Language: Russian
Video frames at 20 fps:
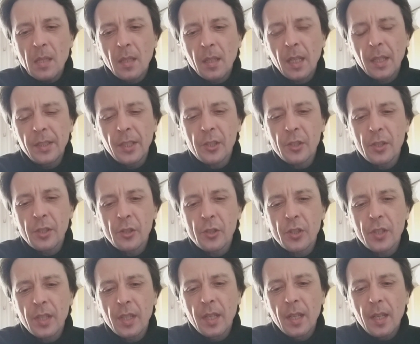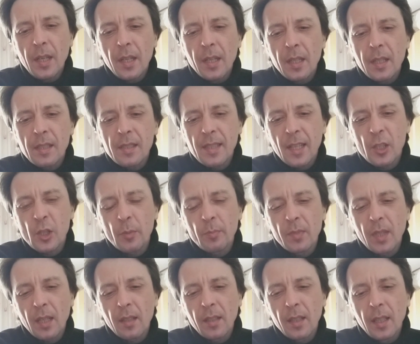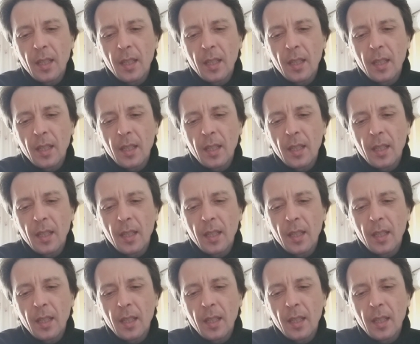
конечно же, скажем так,